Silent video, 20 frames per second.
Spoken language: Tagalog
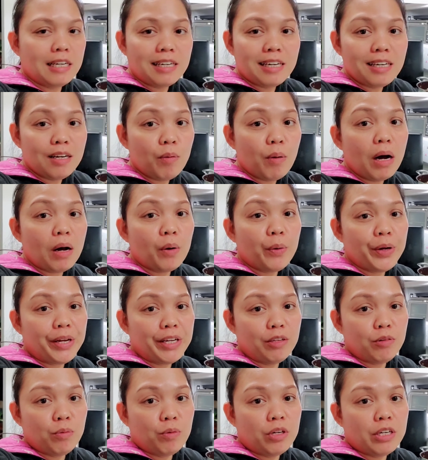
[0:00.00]
Ang ginawa ko,
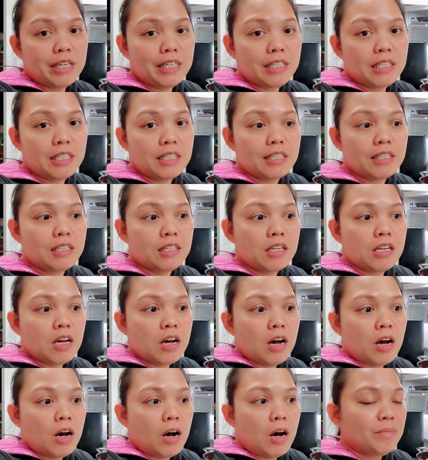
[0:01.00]
it was
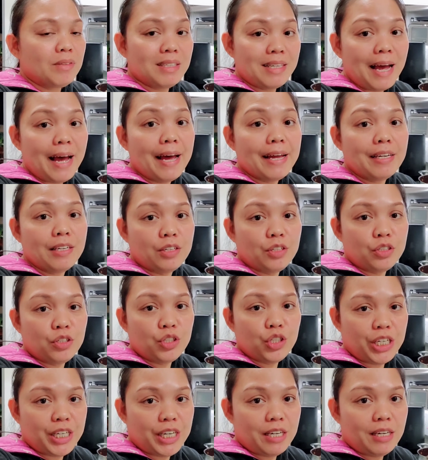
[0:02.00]
10
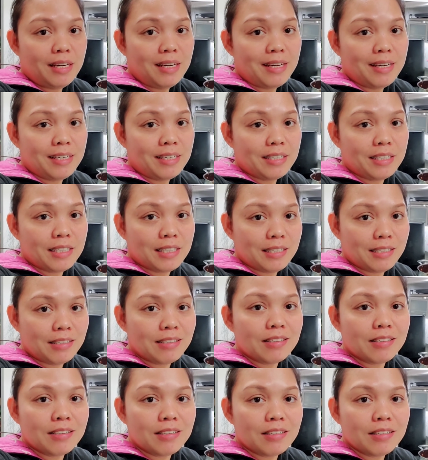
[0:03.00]
chicken legs.
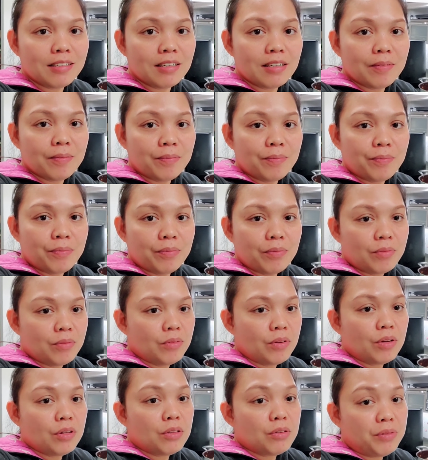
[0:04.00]

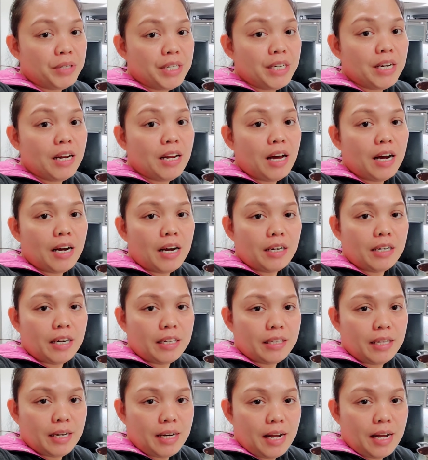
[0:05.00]
3 na lang ang
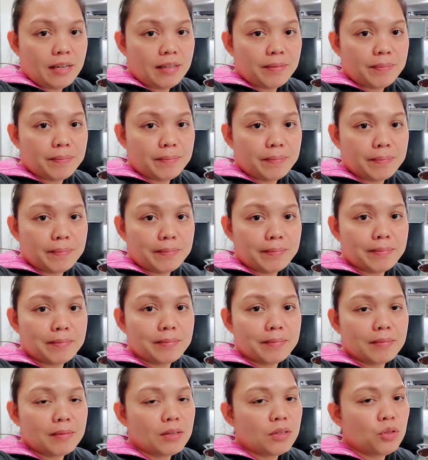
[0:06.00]
natira.
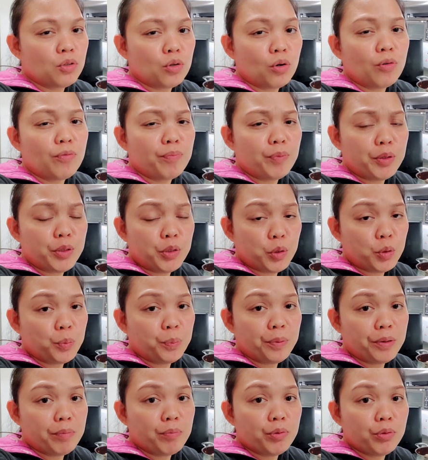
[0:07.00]
Super,
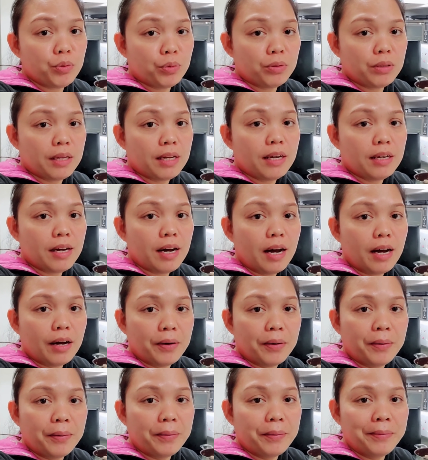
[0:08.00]
super busog talaga
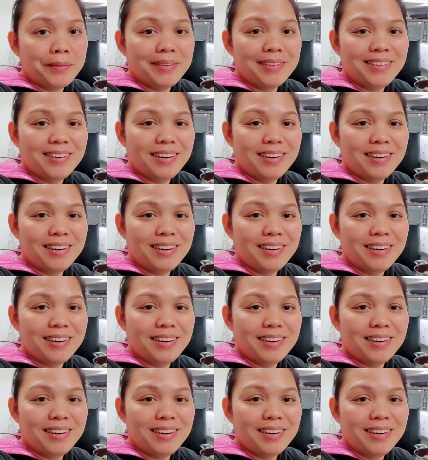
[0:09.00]
ako.